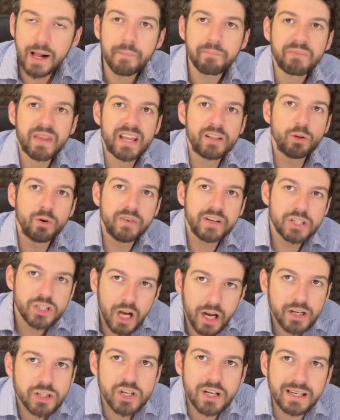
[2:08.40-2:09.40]
e dove
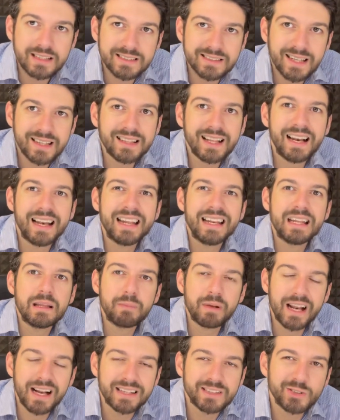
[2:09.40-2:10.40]
già c'era stata
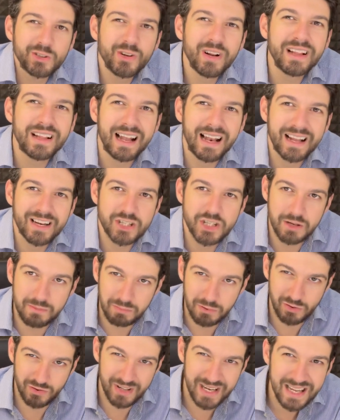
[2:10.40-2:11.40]
l'eliminazione dalla
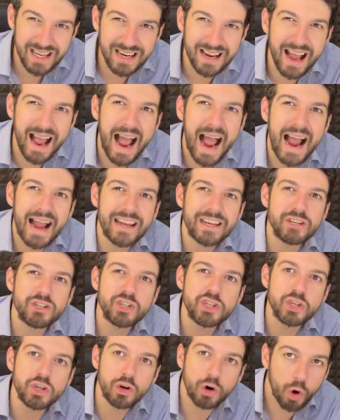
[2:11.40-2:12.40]
Champions League ai
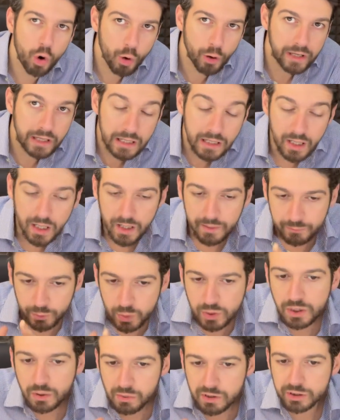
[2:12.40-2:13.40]
gironi.
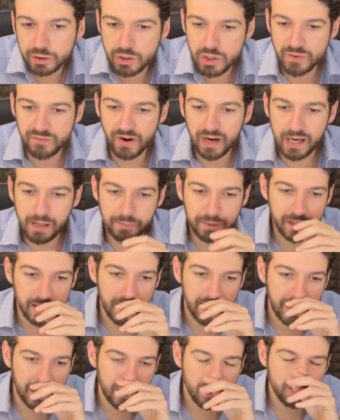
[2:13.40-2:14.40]
Quindi questo ci fa
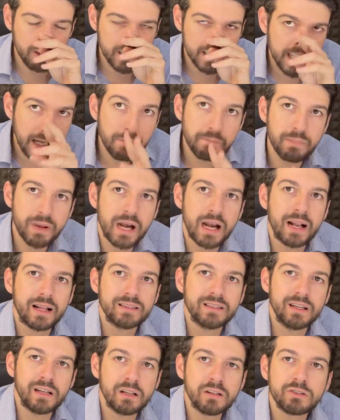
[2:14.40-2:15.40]
capire che non sempre la,
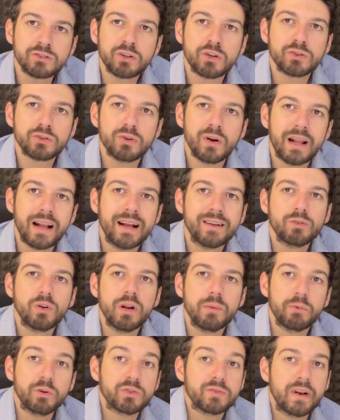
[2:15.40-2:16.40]
il discorso legato
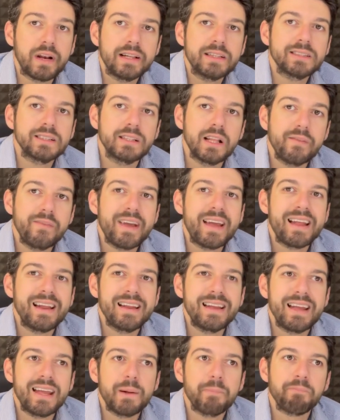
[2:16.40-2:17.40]
alle plusvalenze deve,
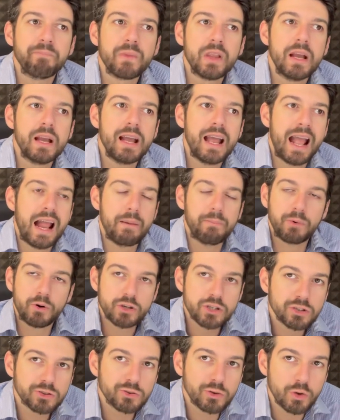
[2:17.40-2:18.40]
e, e il
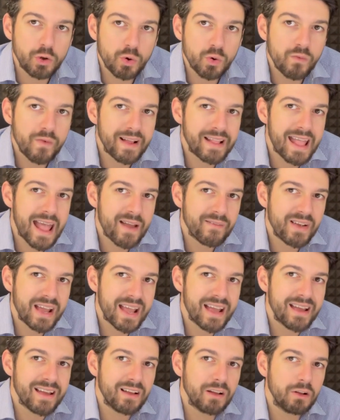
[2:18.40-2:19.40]
processo Juve deve